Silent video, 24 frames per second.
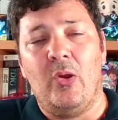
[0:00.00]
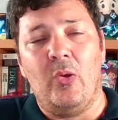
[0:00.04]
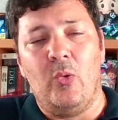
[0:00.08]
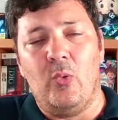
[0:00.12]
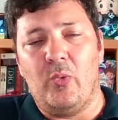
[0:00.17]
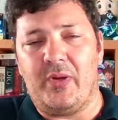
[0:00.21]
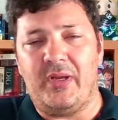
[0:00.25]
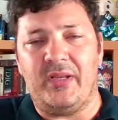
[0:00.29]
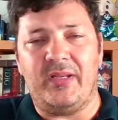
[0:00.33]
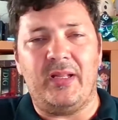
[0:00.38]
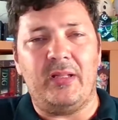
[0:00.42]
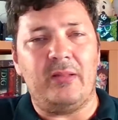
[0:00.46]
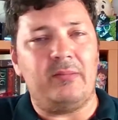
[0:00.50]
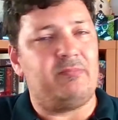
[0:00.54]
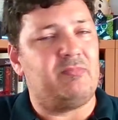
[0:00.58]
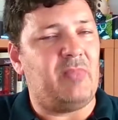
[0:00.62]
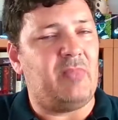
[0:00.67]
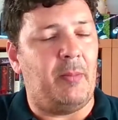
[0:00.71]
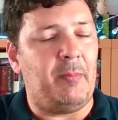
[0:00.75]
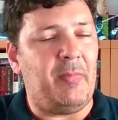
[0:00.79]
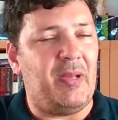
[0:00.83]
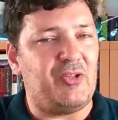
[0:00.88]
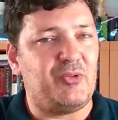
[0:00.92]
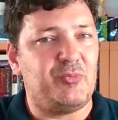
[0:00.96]
O canal
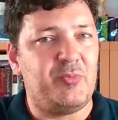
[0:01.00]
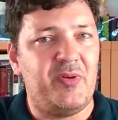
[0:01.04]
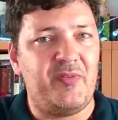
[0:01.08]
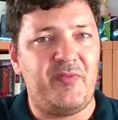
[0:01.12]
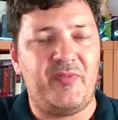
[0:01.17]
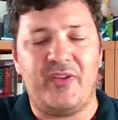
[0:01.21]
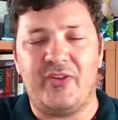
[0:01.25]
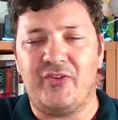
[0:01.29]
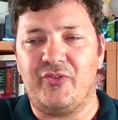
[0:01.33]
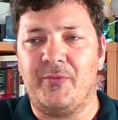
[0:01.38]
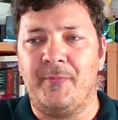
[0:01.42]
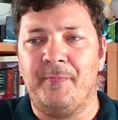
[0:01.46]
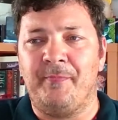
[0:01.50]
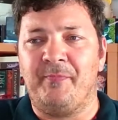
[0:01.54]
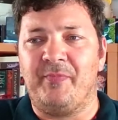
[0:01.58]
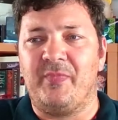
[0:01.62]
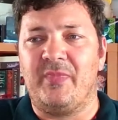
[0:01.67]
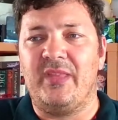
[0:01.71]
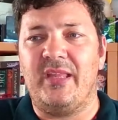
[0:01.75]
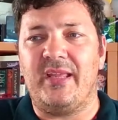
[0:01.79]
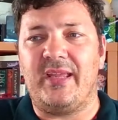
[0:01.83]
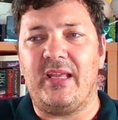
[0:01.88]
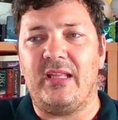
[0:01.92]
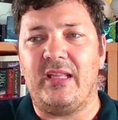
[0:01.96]
está mais uma vez
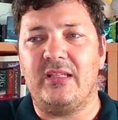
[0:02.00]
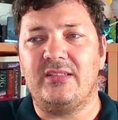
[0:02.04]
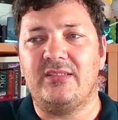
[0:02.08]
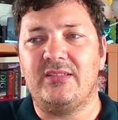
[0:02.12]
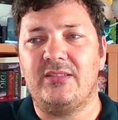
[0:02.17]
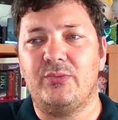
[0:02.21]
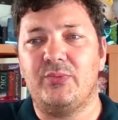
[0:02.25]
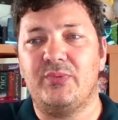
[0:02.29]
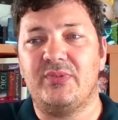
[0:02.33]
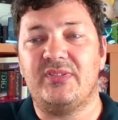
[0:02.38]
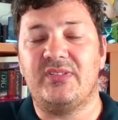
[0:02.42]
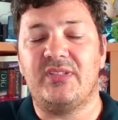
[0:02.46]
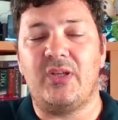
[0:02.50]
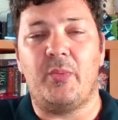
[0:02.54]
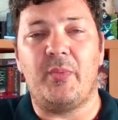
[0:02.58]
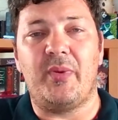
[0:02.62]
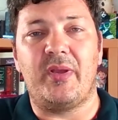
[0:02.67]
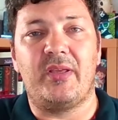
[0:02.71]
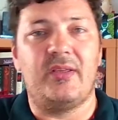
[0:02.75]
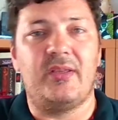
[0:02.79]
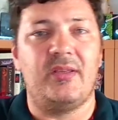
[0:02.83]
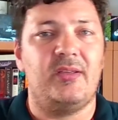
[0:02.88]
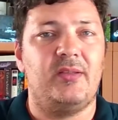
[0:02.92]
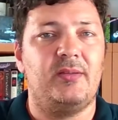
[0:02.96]
naquela situação
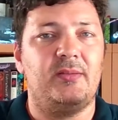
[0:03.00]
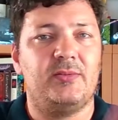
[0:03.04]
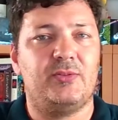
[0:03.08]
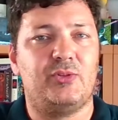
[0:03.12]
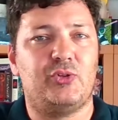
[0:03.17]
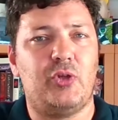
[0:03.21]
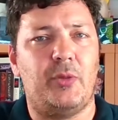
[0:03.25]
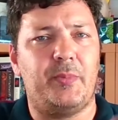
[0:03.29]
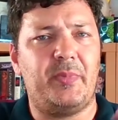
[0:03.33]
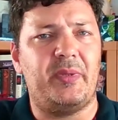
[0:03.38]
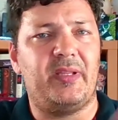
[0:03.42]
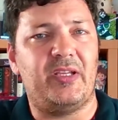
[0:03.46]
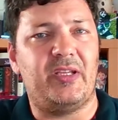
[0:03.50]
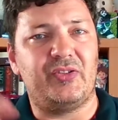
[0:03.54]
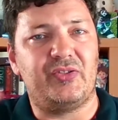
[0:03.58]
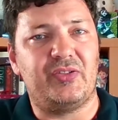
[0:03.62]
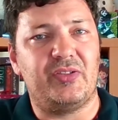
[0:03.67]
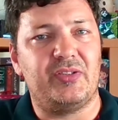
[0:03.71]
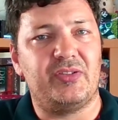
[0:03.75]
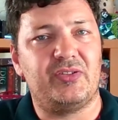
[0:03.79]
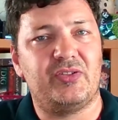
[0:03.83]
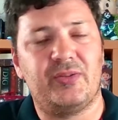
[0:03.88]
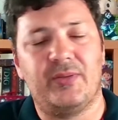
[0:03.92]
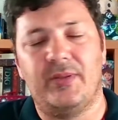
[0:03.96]
em que sobe e
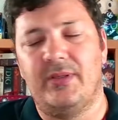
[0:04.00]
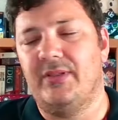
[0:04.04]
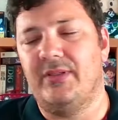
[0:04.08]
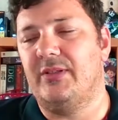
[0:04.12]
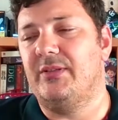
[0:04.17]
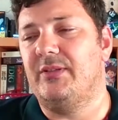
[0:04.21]
deixa as uh,